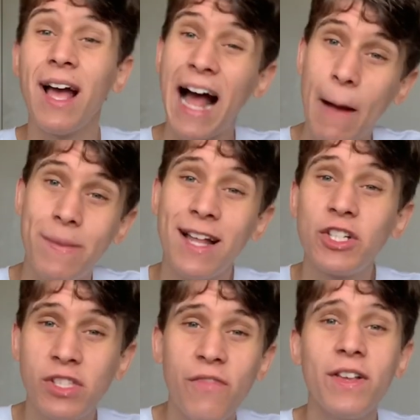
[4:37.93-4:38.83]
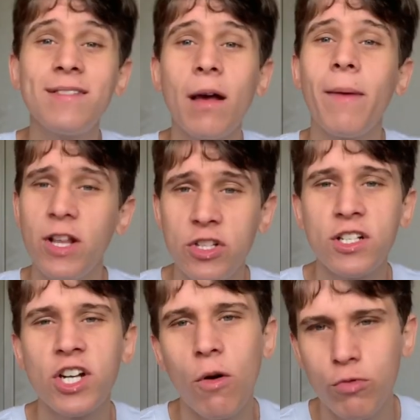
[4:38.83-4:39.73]
Apesar de defensivamente
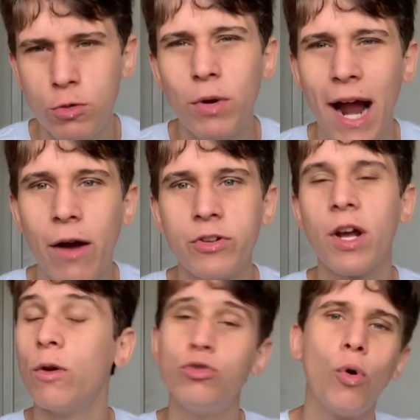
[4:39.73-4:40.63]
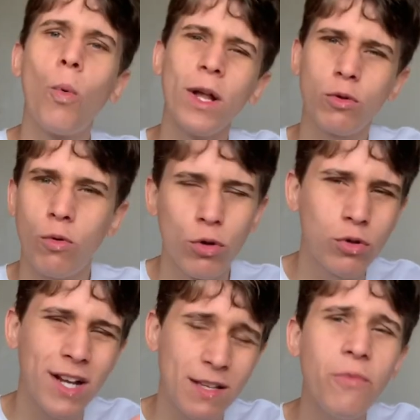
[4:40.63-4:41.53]
deixar alguns buracos. O jogo contra
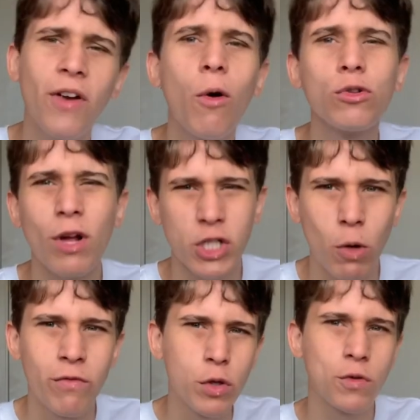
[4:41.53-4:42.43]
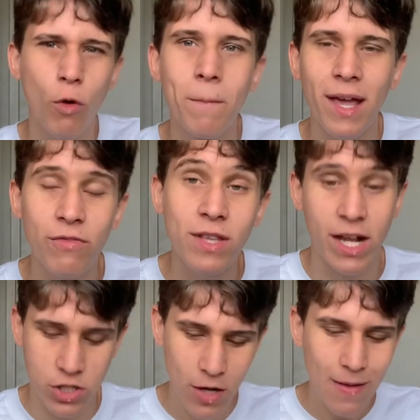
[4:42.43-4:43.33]
a semifinal contra Aston Villa ficou bem
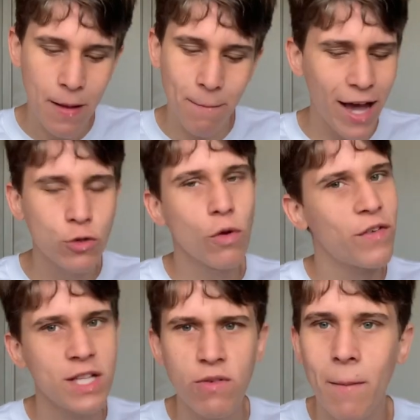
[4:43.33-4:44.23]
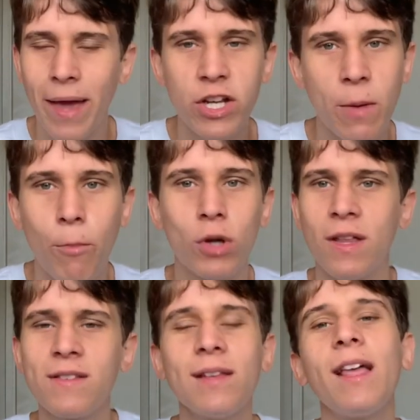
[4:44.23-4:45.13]
evidente, mas ofensivamente a
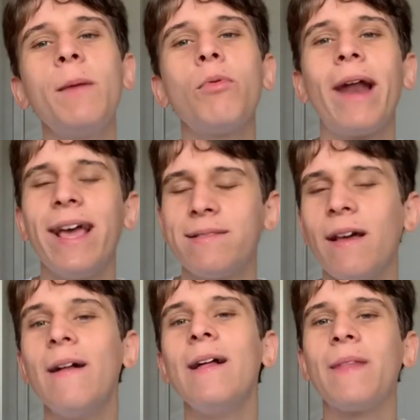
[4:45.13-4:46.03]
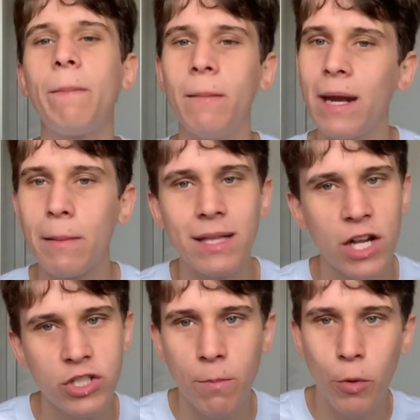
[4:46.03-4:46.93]
importância dele pro Leicester na primeira metade de
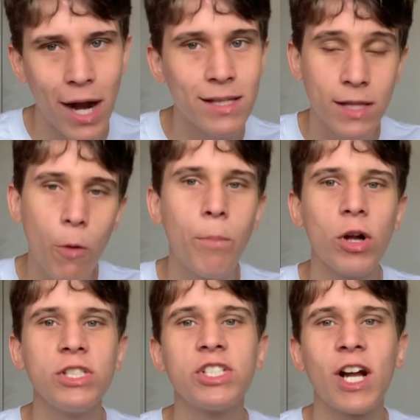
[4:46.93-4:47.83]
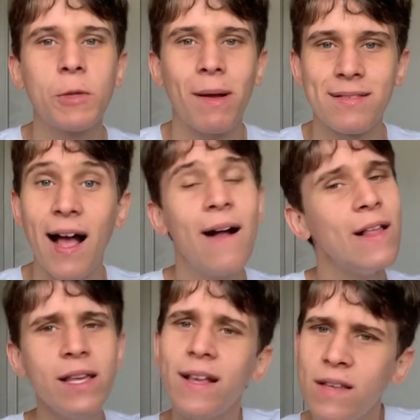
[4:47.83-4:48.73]
temporada não pode deixar de passar
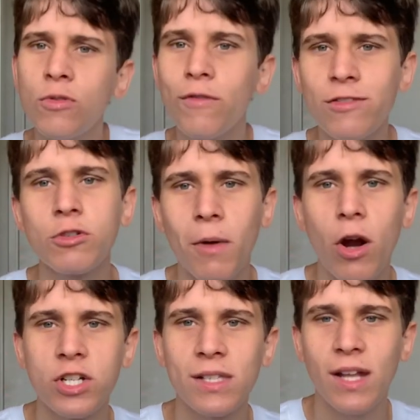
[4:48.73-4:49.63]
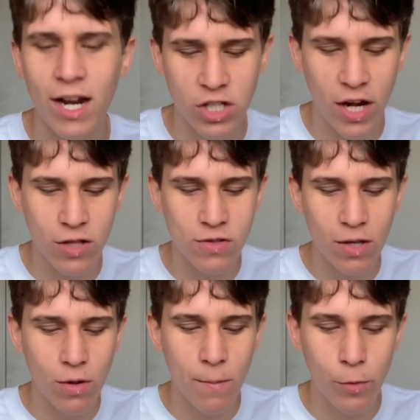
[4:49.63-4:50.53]
e é sem dúvida um dos melhores laterais direitos aí
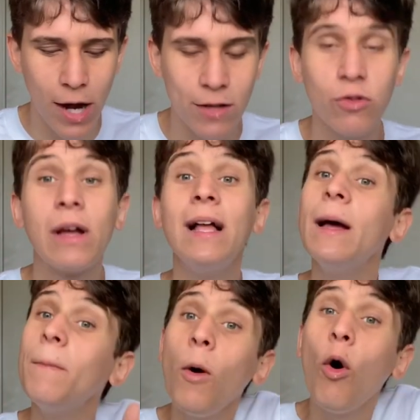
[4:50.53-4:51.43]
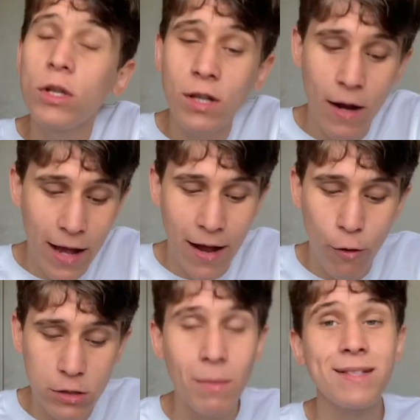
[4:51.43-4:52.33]
do campeonato. Outra, é,
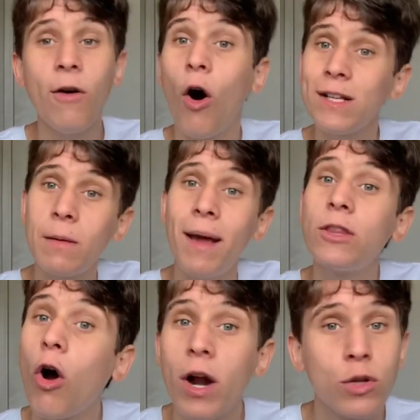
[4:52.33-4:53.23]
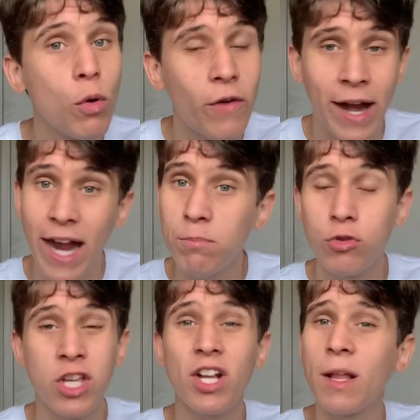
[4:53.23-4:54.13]
outra menção rosa é Dorn do Overhampton.
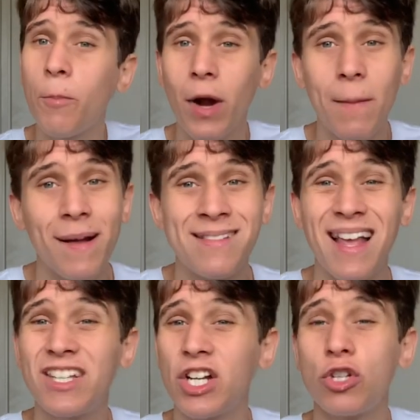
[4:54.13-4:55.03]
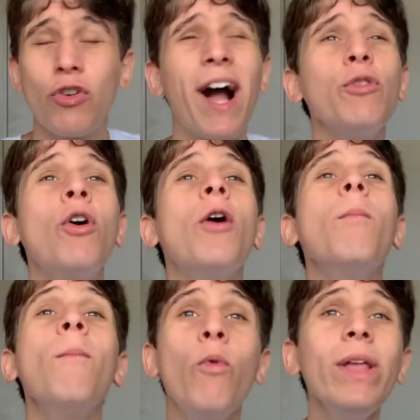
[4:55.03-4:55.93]
Desde a temporada passada já tinha jogado
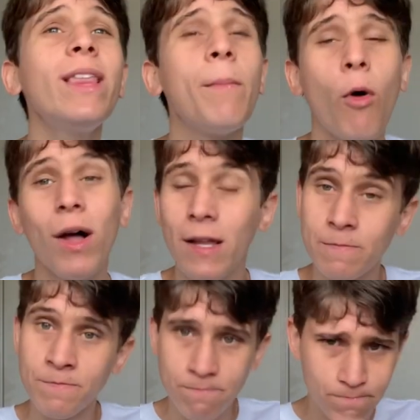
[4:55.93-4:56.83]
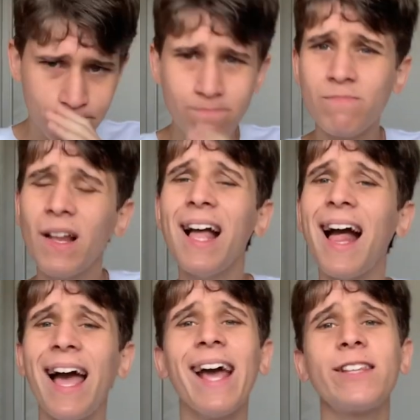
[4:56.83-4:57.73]
muita bola
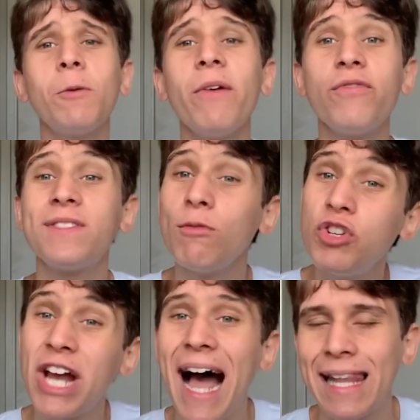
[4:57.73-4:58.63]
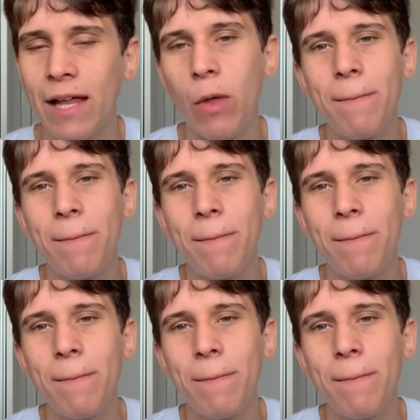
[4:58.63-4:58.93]
é, até uma função de ala, né?